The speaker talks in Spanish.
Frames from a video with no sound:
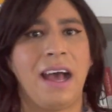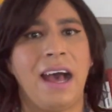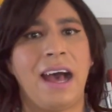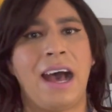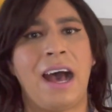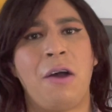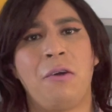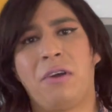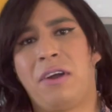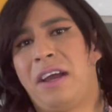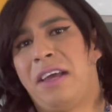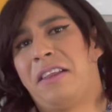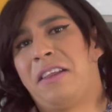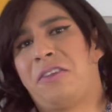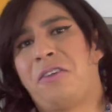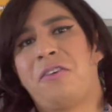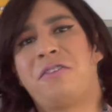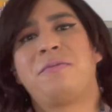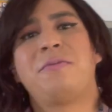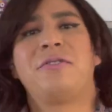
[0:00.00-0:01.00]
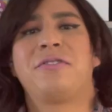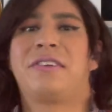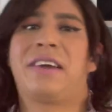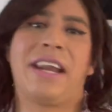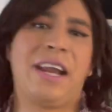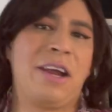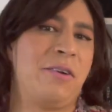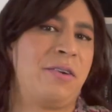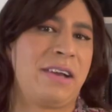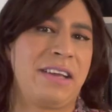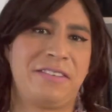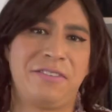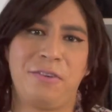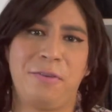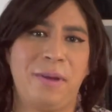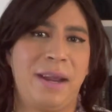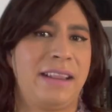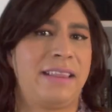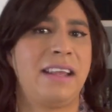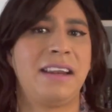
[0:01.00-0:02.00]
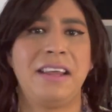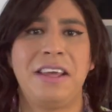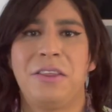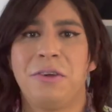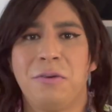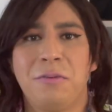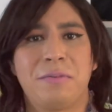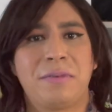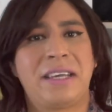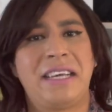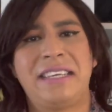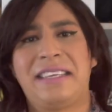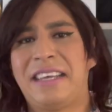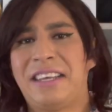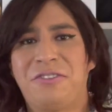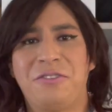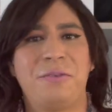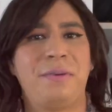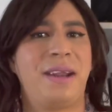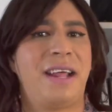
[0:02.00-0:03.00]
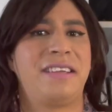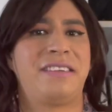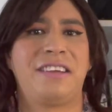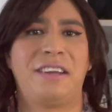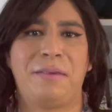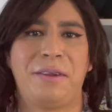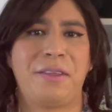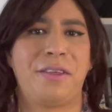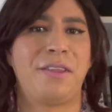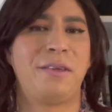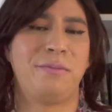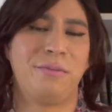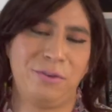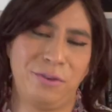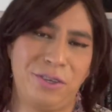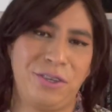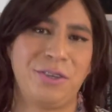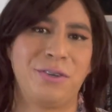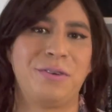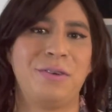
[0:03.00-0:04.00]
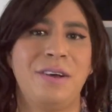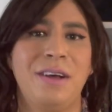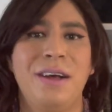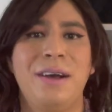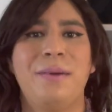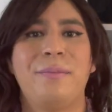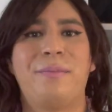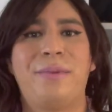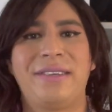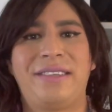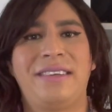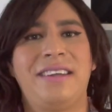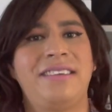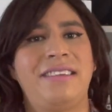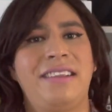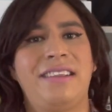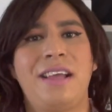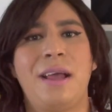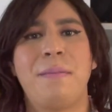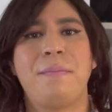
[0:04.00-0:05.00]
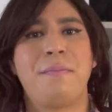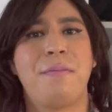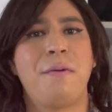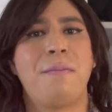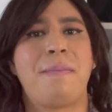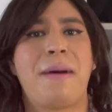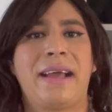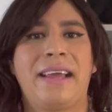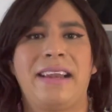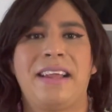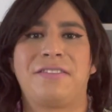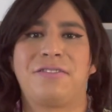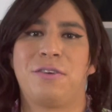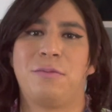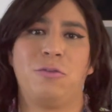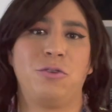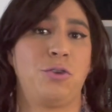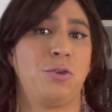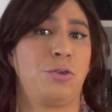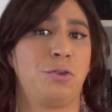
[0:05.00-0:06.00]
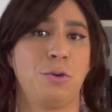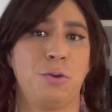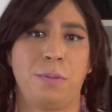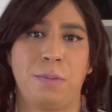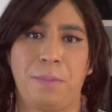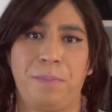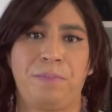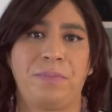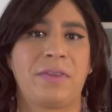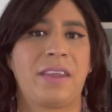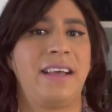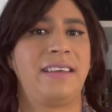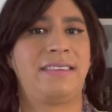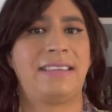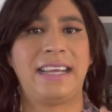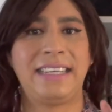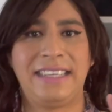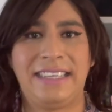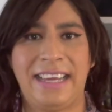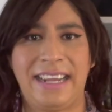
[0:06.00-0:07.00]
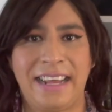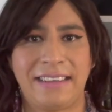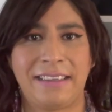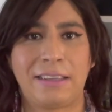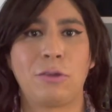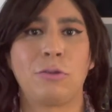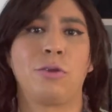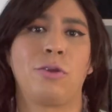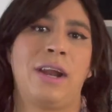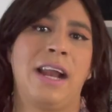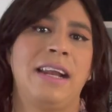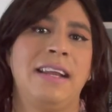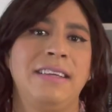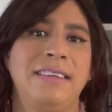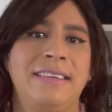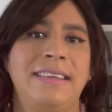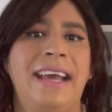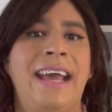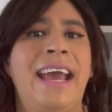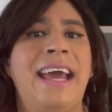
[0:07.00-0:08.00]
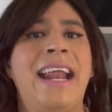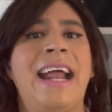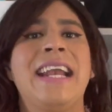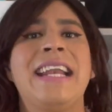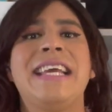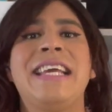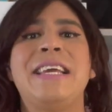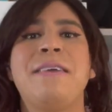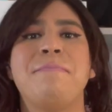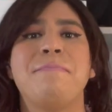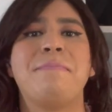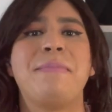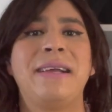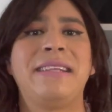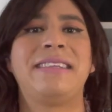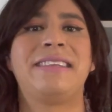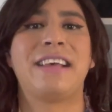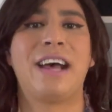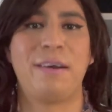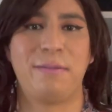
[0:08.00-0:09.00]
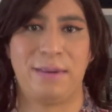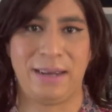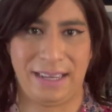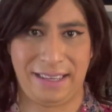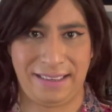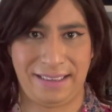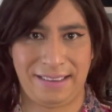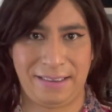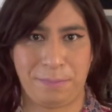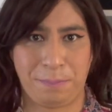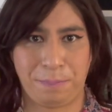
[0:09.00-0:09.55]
aunque de todos modos creo que si lo hubiera tenido, quizás no hubiera servido de mucho, pues en ese tiempo páginas como YouTube, que están llenas de tutoriales, eran impensables.